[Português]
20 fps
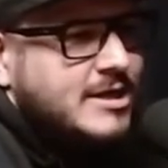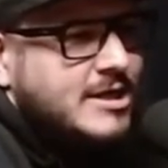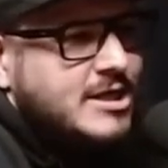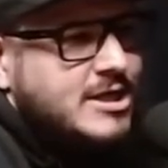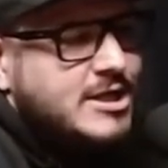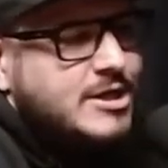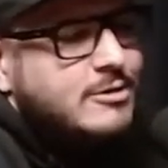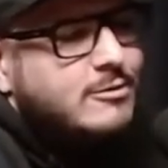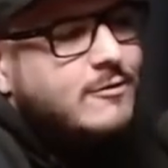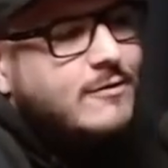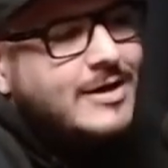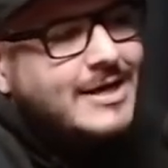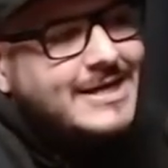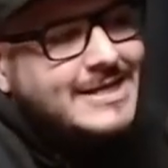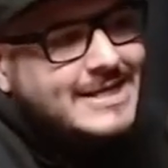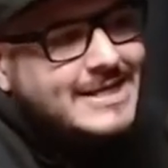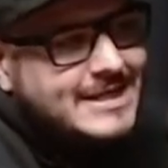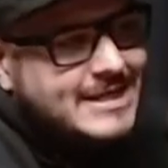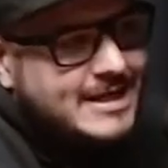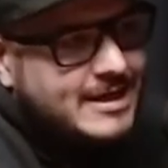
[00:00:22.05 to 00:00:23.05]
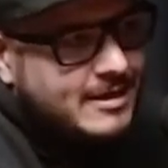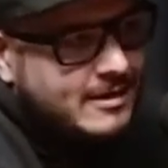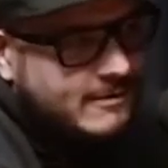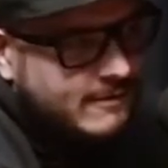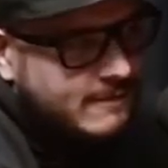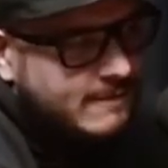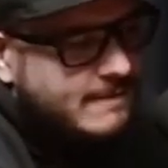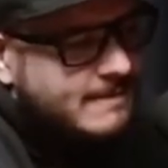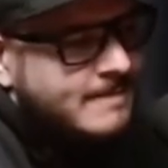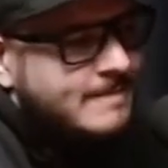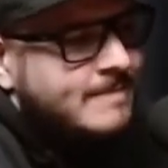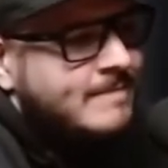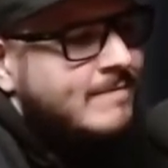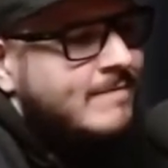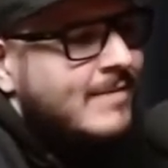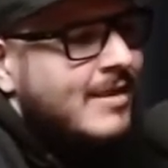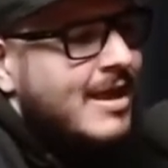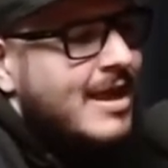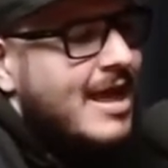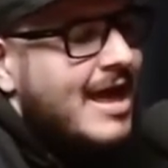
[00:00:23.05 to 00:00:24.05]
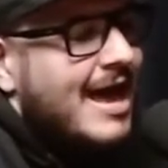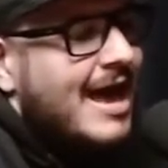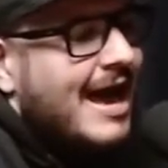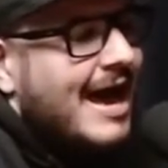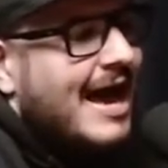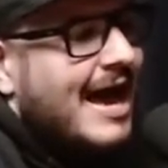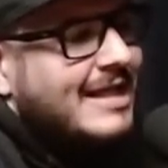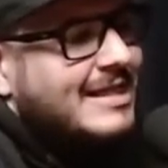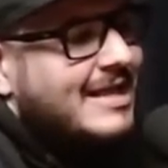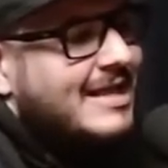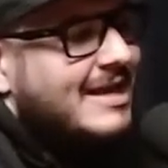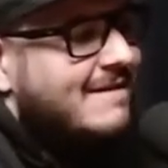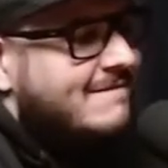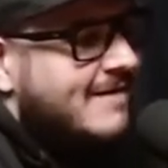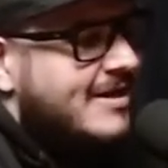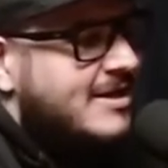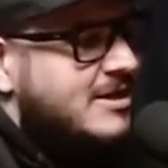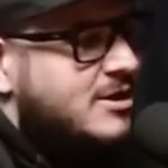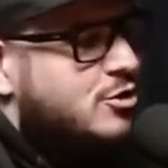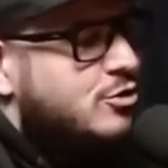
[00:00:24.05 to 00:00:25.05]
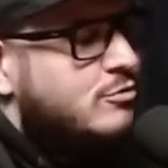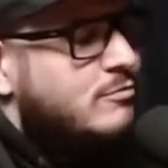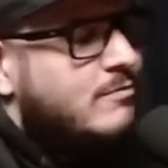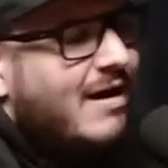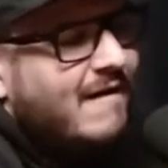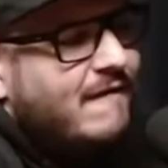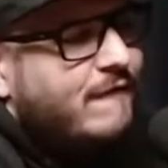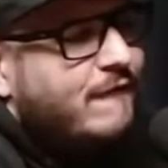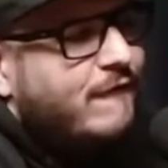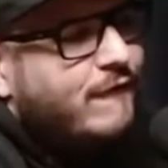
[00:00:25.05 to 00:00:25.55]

A gente se conheceu através de uma